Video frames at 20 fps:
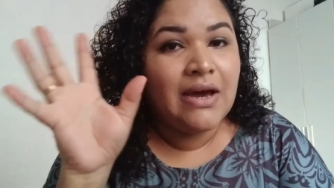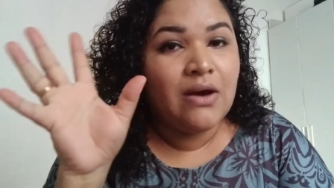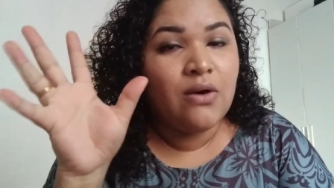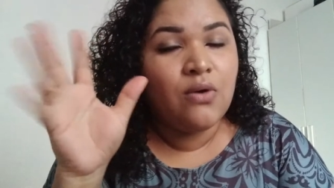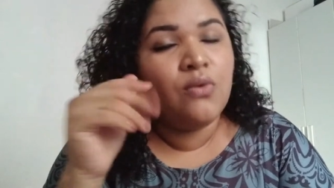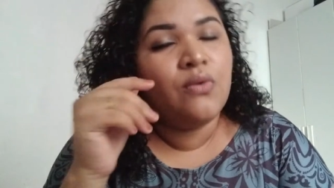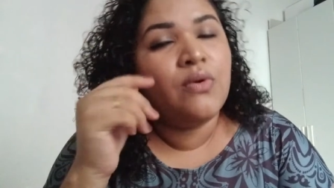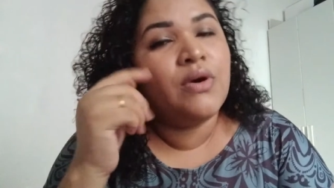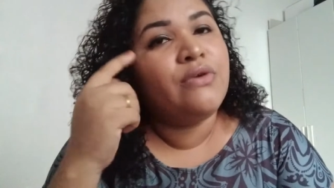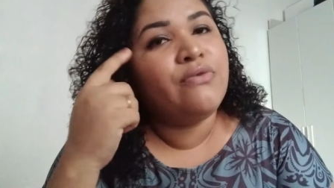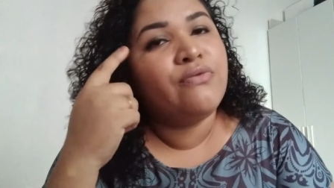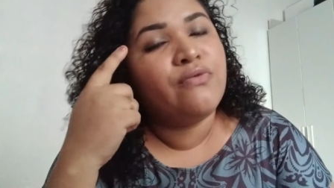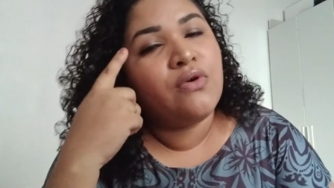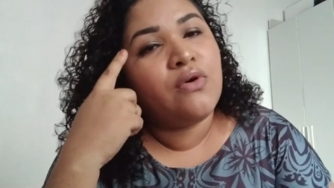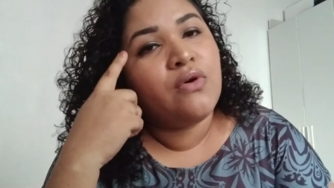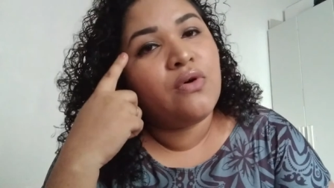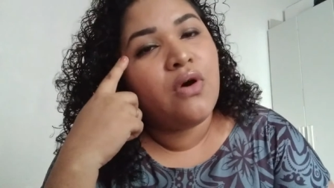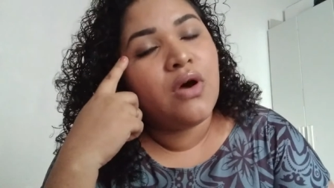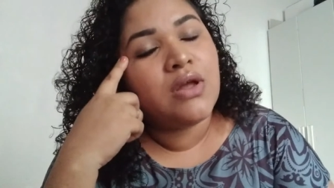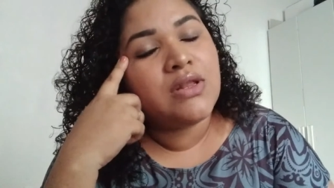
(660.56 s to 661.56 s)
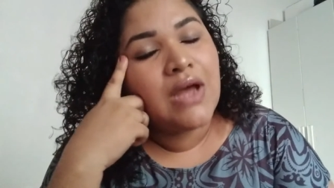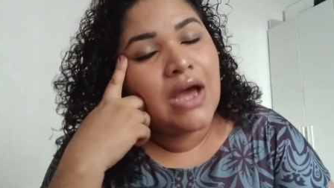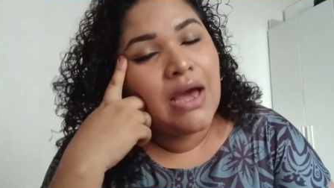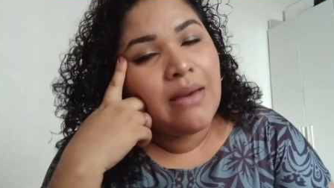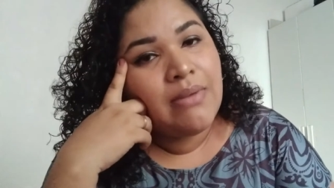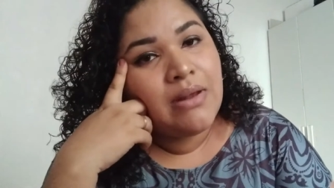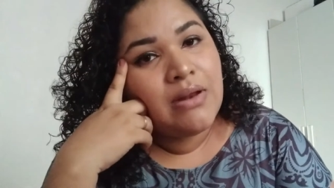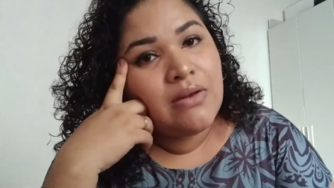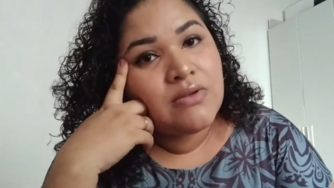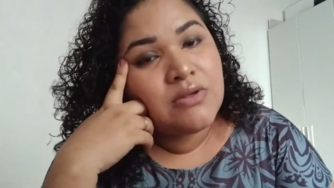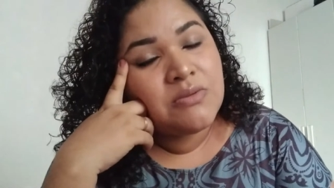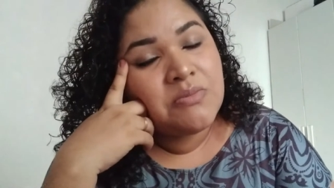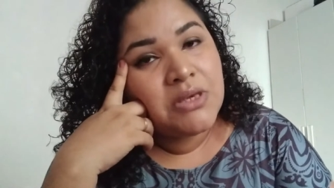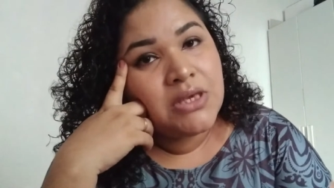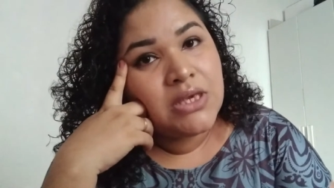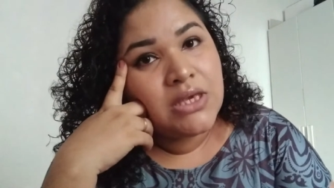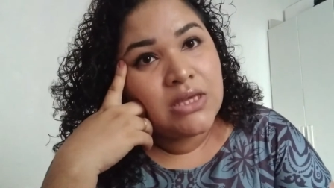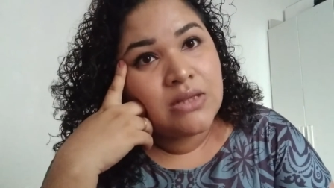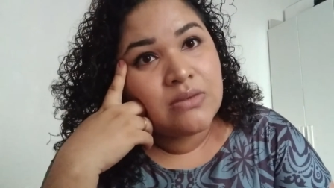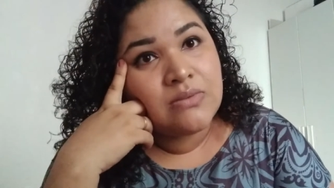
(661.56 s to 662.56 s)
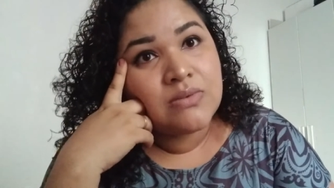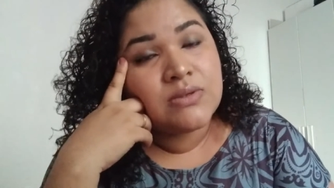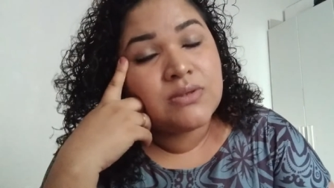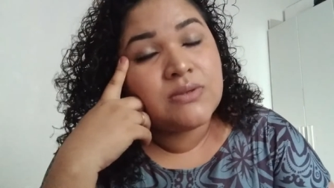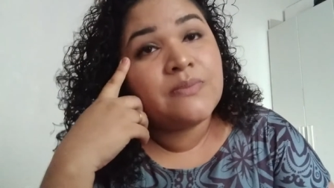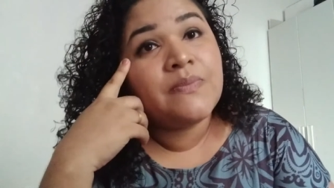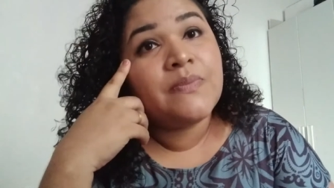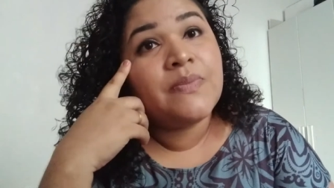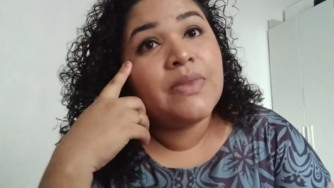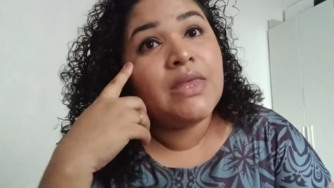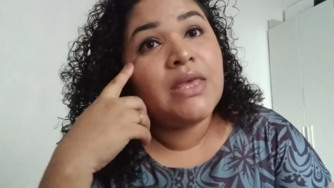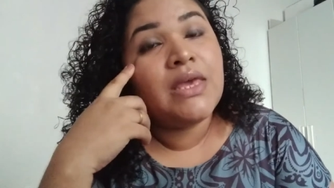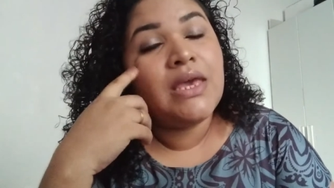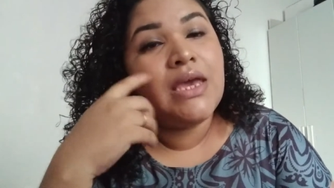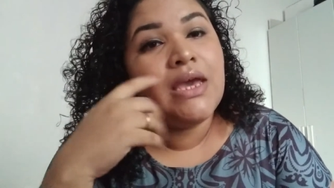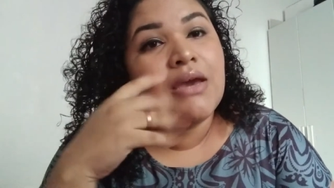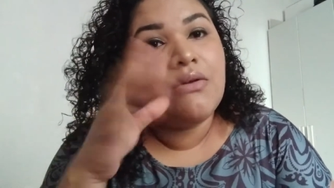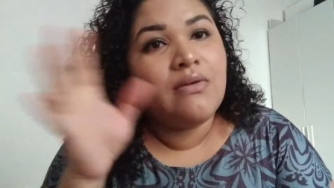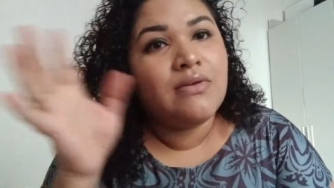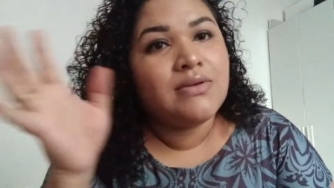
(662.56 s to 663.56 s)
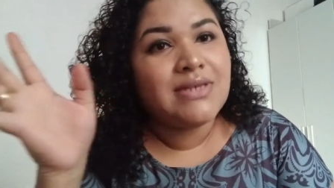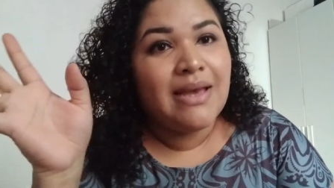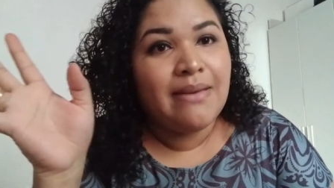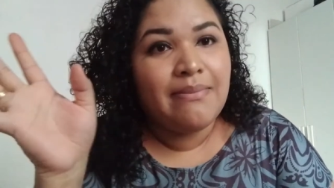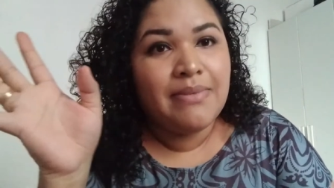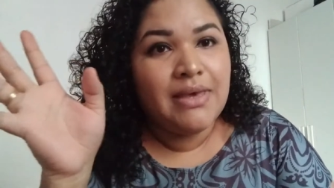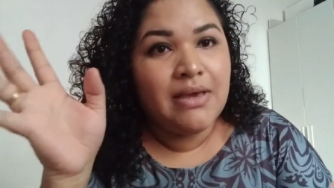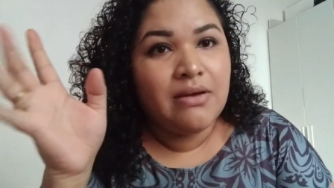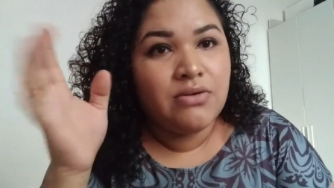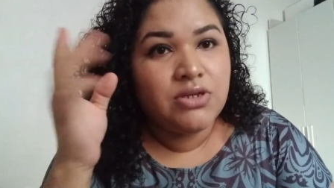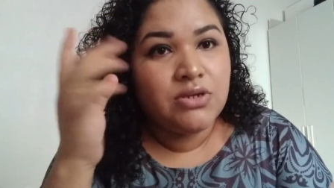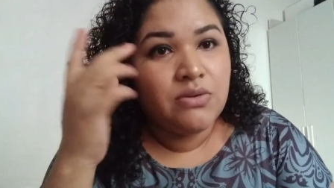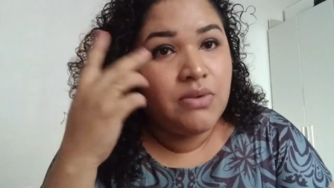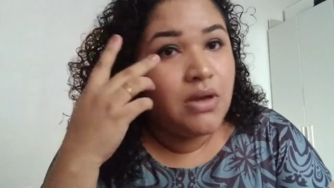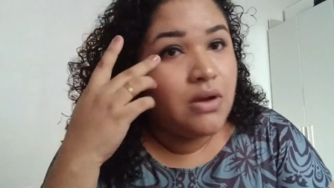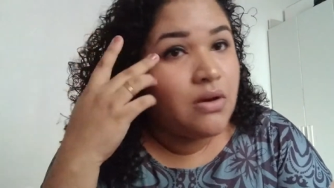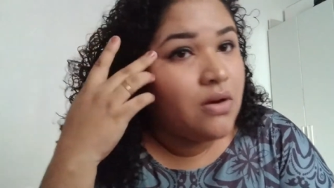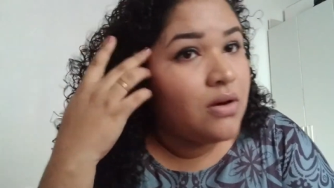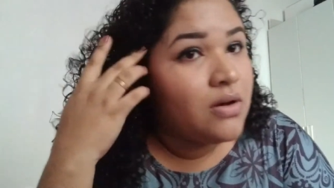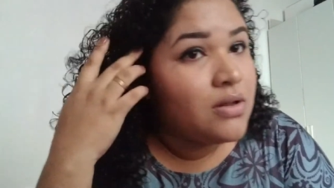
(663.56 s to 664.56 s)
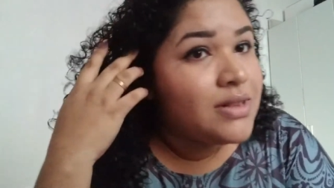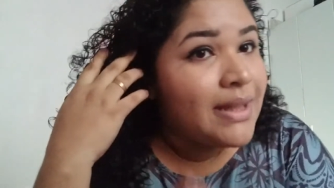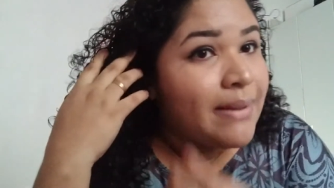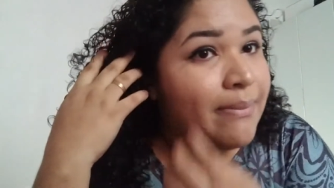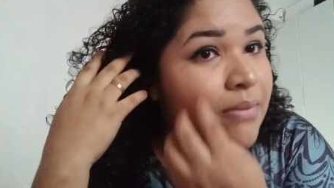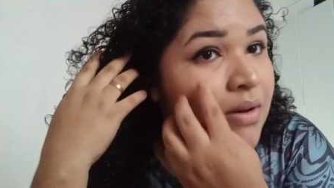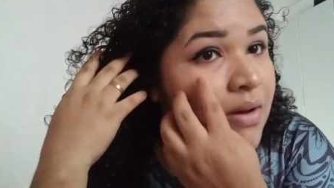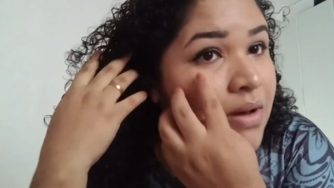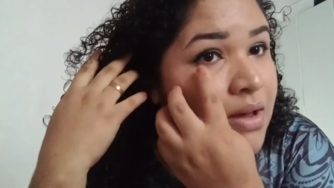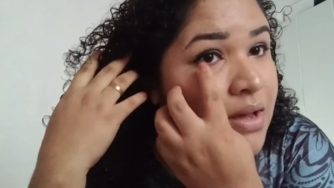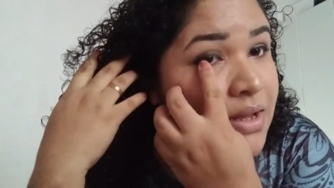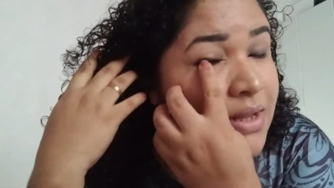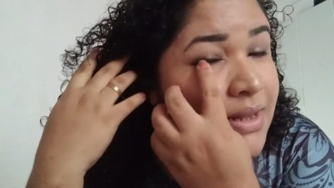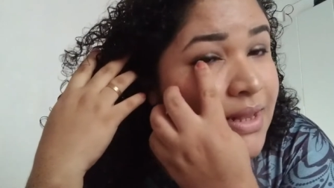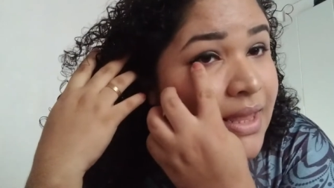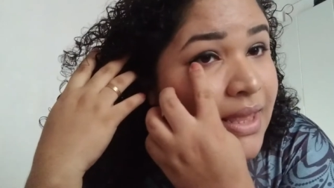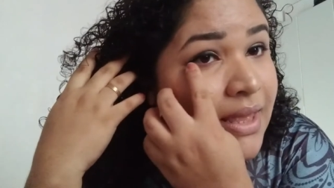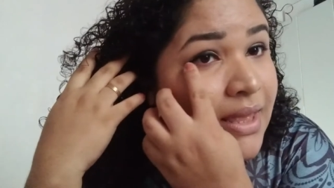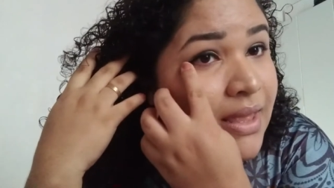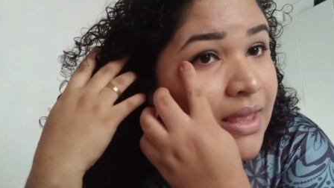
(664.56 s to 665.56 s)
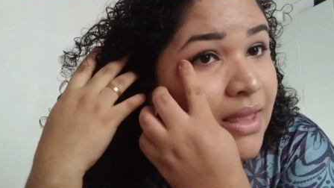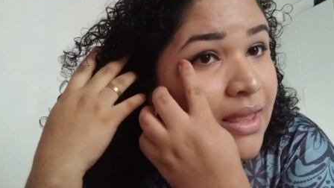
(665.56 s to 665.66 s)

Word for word: rua e vou cortar o cabelo dos meninos. Eu não sabia onde eu ia. Tá borrando, né?